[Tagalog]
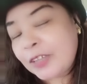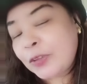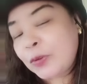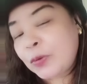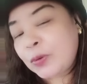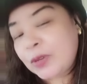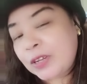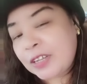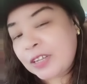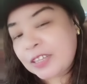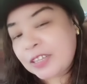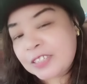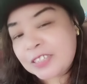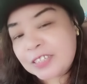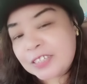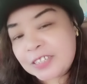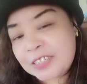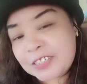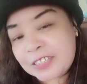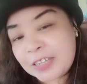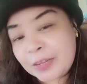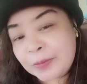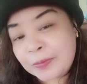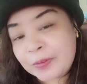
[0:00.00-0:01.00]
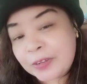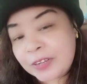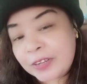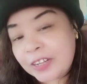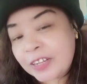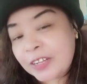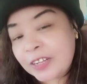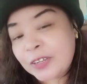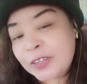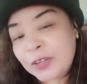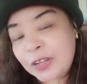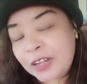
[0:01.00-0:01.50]
Yun ang sinasabang
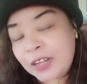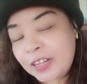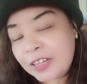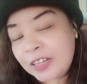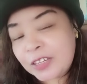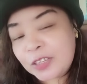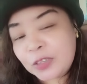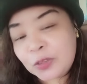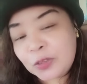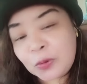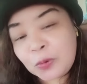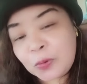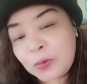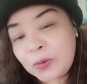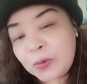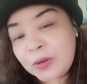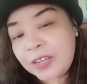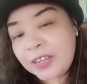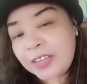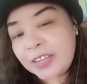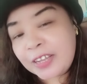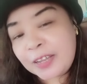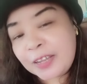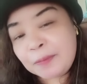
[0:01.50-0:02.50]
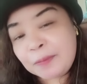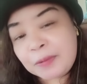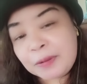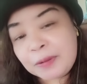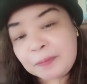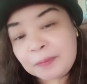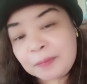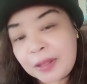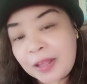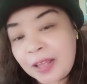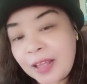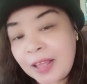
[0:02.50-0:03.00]
ang, ang gulay ay
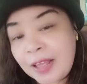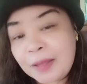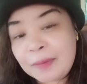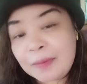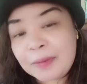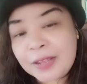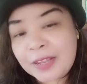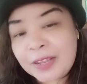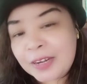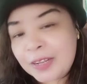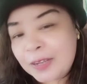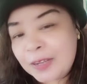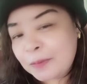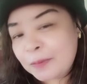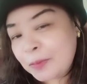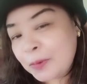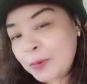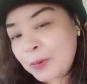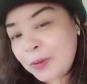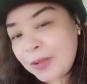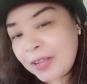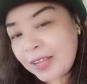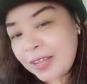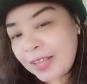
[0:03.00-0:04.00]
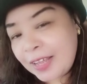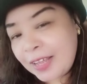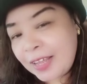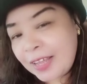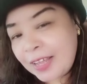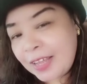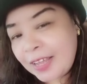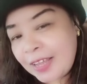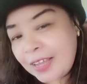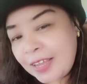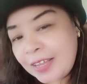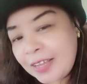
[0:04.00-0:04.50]
pampahaba ng
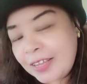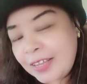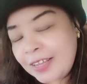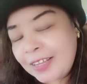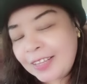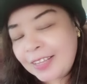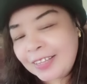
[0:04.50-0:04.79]
buhay.